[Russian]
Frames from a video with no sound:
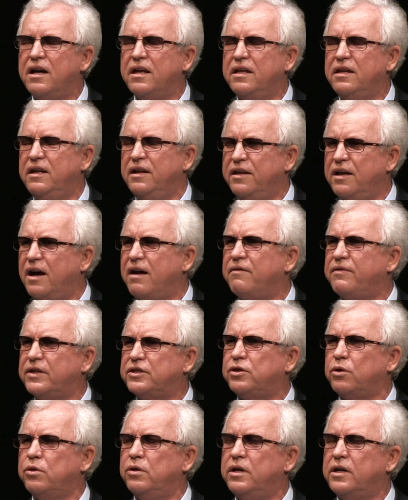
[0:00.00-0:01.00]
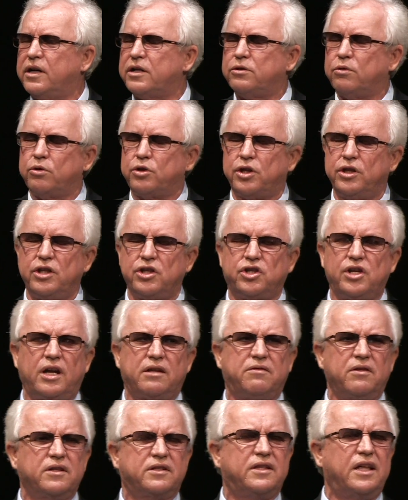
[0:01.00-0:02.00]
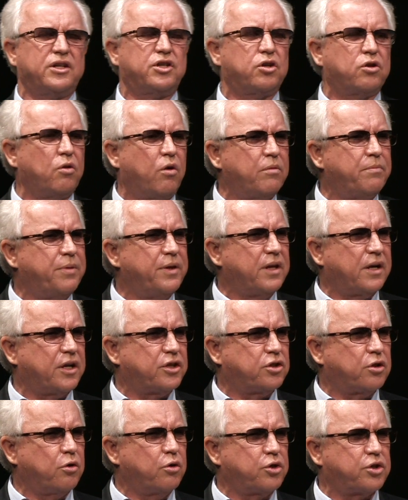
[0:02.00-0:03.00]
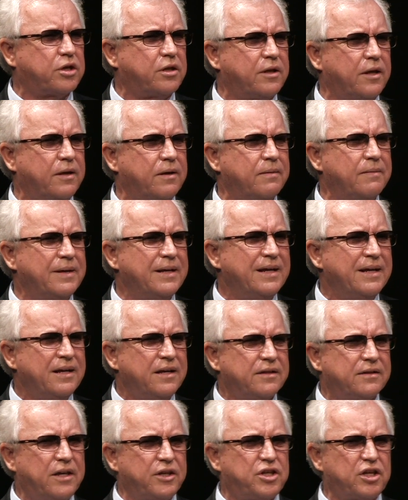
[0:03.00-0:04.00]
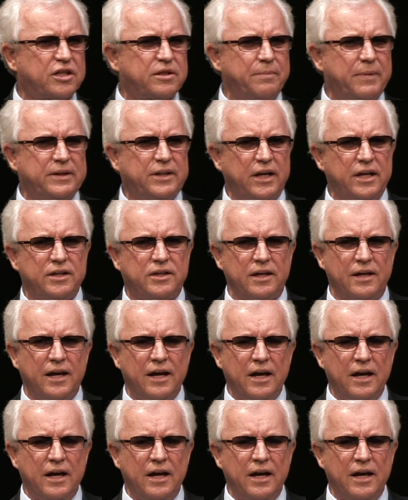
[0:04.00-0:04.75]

Илья разрушенный жертвенник, значит он был разрушенный. Значит, смотрите,